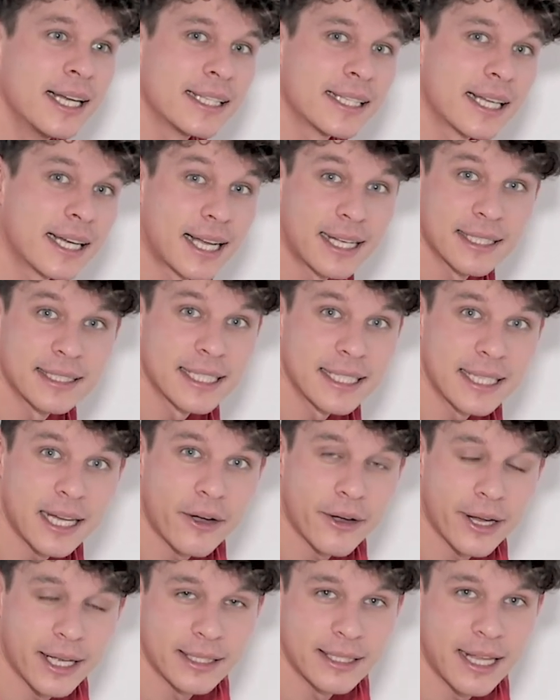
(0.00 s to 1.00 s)
dann kann
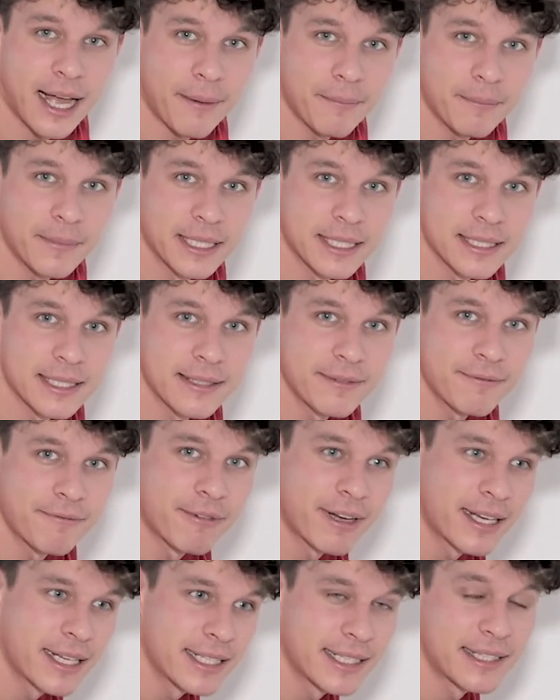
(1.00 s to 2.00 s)
jeder euren Namen lesen,
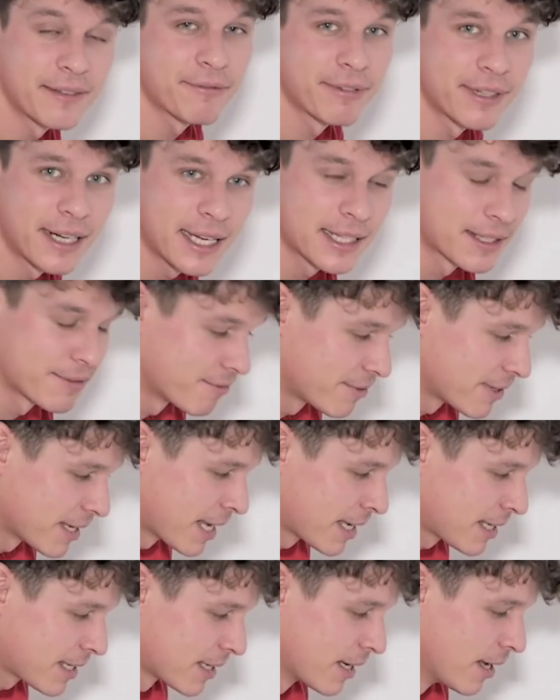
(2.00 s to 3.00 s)
weil ihr vielleicht wie
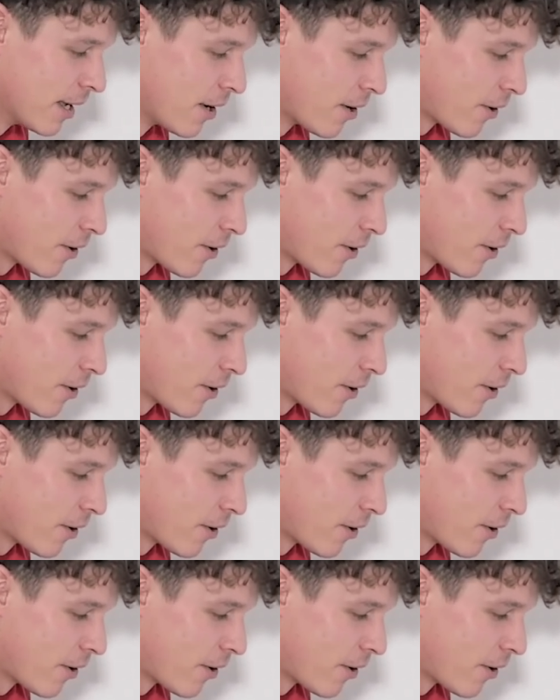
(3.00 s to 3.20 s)
ich